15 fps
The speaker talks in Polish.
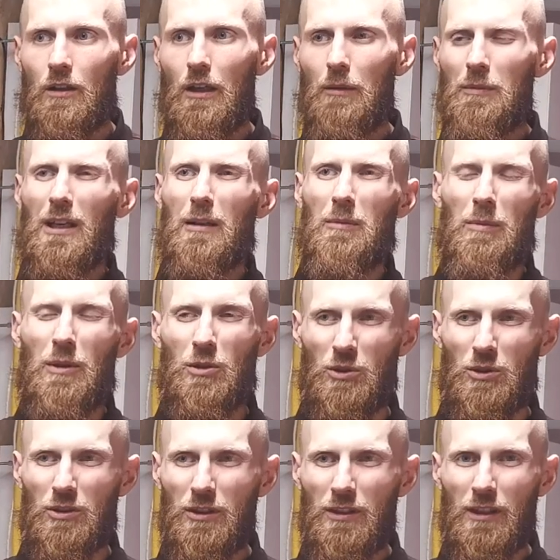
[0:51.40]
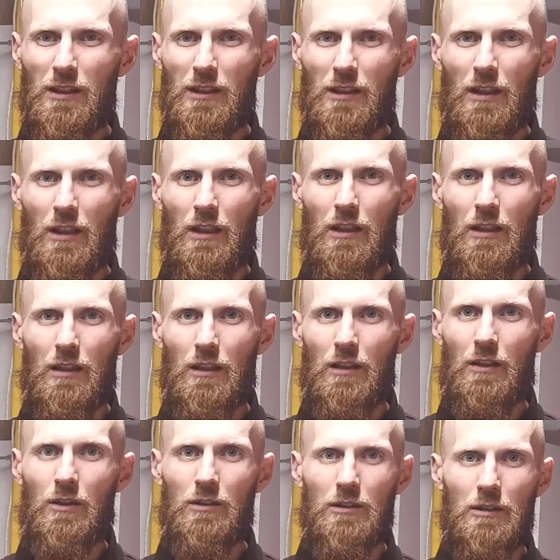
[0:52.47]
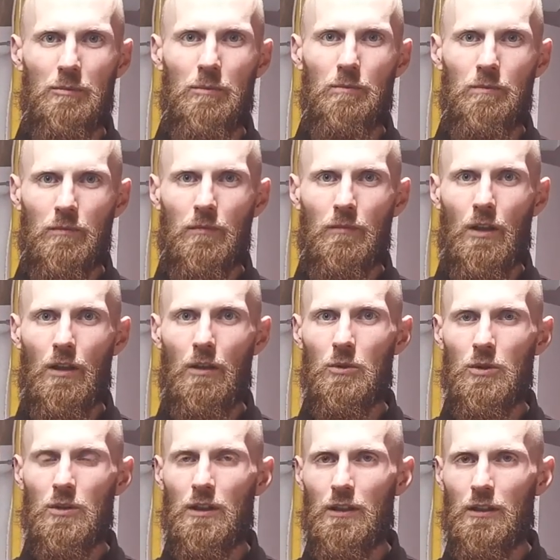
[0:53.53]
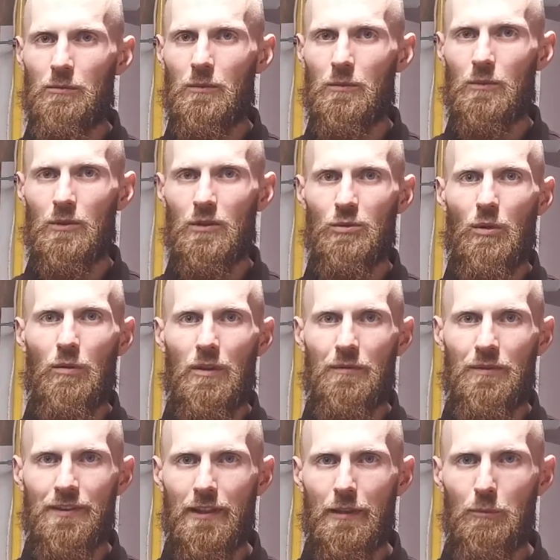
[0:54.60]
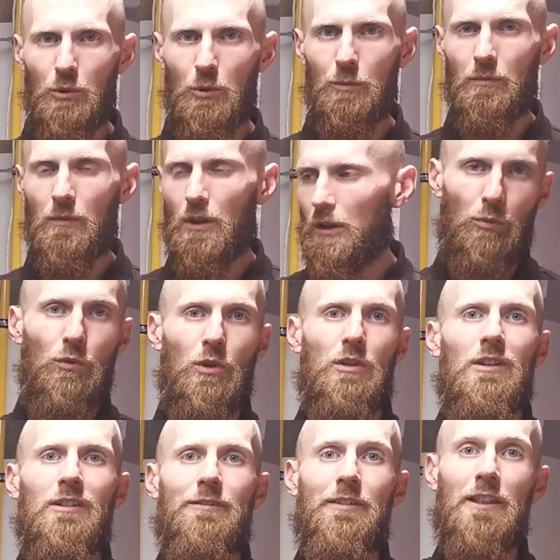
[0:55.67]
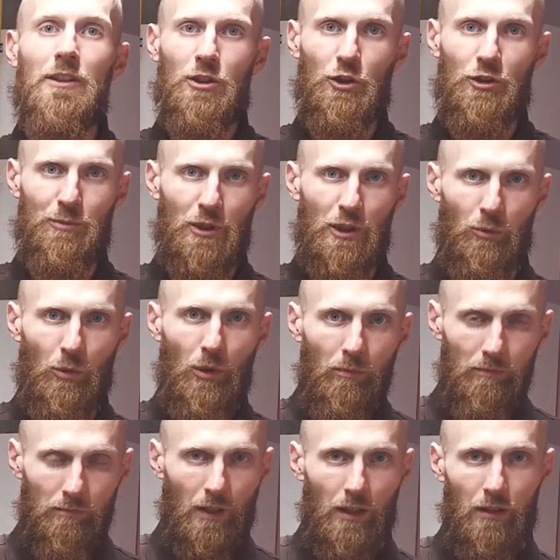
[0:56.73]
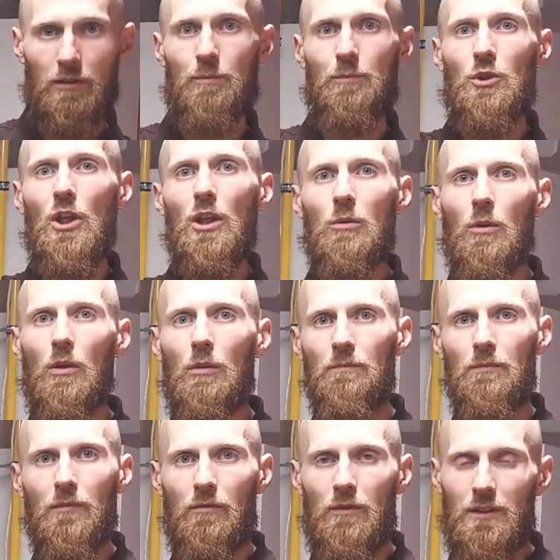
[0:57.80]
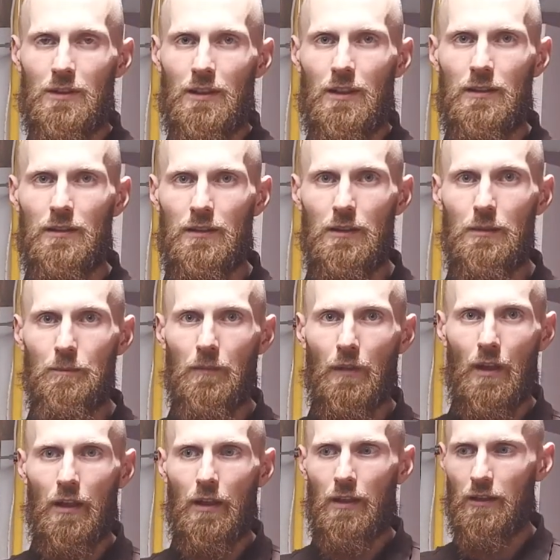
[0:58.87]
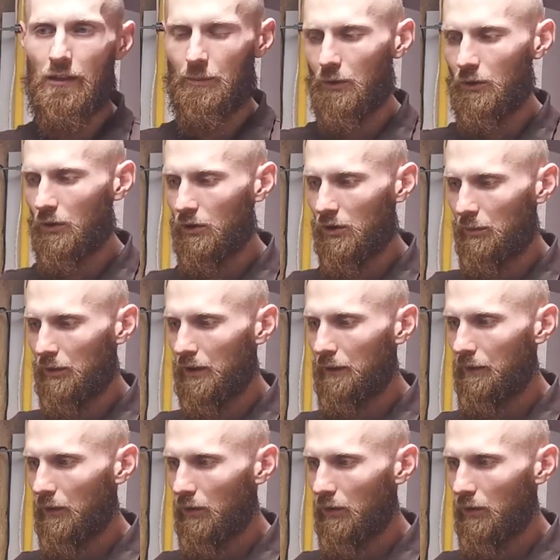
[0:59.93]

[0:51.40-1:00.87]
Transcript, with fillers: ja miałem chyba już odcinek a, o tym, ale może takim słowem wstępu. Bufor to jest większe sprzęgło, a sprzęgło w instalacji jest po to, żeby